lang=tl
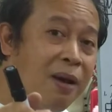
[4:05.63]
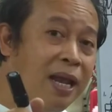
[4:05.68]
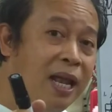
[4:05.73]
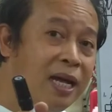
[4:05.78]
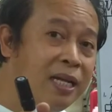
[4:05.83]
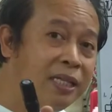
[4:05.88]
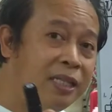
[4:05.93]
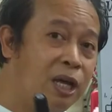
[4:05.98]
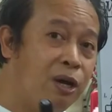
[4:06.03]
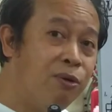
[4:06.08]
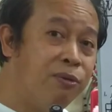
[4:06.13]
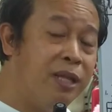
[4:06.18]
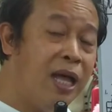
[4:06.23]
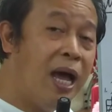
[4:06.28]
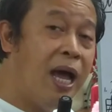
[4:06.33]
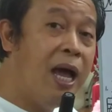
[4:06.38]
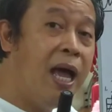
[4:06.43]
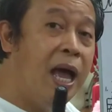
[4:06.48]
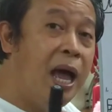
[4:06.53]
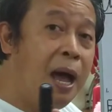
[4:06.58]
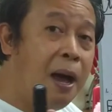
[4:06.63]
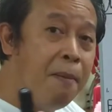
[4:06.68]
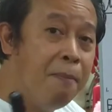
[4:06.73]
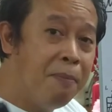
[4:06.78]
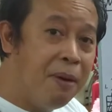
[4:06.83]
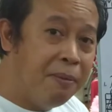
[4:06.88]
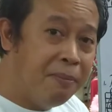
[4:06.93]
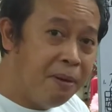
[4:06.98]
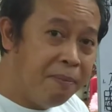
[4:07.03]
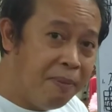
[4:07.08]
palaktaw na
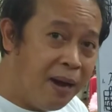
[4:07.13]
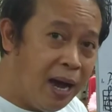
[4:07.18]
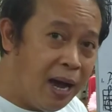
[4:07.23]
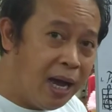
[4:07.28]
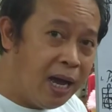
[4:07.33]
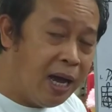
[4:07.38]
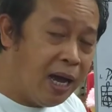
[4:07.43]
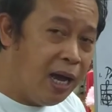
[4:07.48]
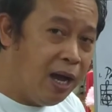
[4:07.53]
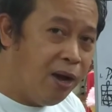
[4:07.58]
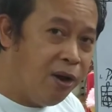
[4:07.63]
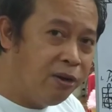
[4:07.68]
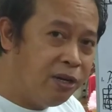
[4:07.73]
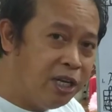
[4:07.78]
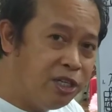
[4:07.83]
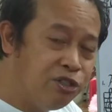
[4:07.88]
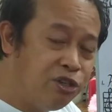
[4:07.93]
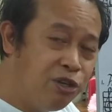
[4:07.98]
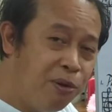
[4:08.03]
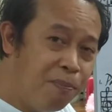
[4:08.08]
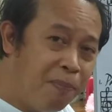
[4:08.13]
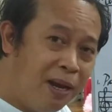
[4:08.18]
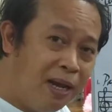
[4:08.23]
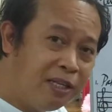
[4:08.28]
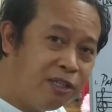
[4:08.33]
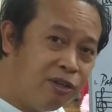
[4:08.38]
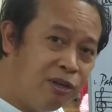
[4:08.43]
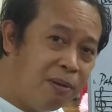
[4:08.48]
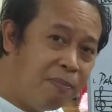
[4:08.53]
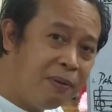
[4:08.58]
pababa. Okay, so yung
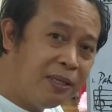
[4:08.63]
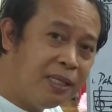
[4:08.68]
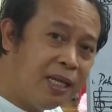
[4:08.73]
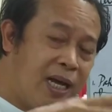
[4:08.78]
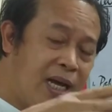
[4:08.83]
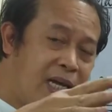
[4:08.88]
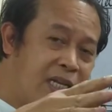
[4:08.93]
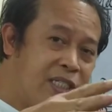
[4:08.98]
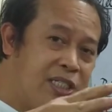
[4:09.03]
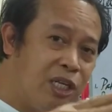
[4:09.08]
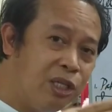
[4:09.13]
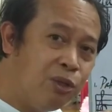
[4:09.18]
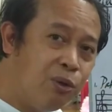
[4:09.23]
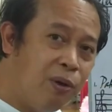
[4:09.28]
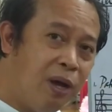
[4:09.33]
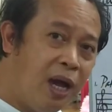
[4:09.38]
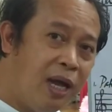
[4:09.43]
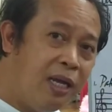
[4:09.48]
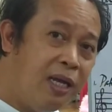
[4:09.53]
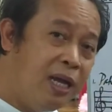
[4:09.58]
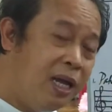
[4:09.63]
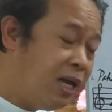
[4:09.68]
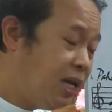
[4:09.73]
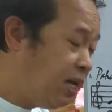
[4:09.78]
palaktaw na pataas, ito ay